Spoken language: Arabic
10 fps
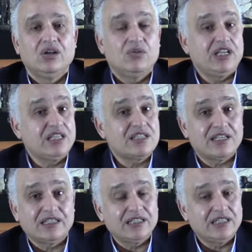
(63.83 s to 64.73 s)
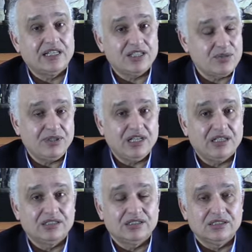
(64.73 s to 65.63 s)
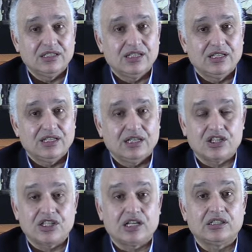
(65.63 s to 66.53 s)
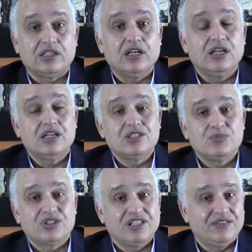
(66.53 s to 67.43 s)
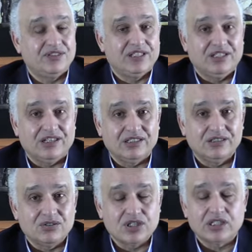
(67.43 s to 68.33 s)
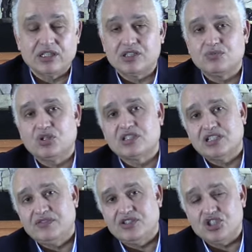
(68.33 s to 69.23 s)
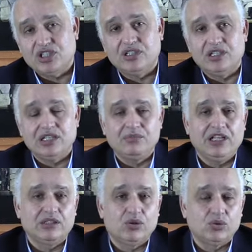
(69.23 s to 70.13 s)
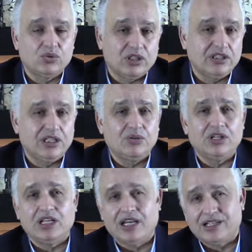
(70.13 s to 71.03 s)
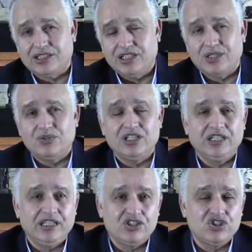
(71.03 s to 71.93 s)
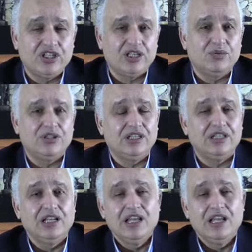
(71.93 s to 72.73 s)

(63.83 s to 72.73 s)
ولكن السرطان راه غير سميه راه سرطانات مختلفه هي سرطانات مختلفه جدا لا من حيث الخطوره ديالها ولا الاعراض ديالها ولا العلاج ديالها ولا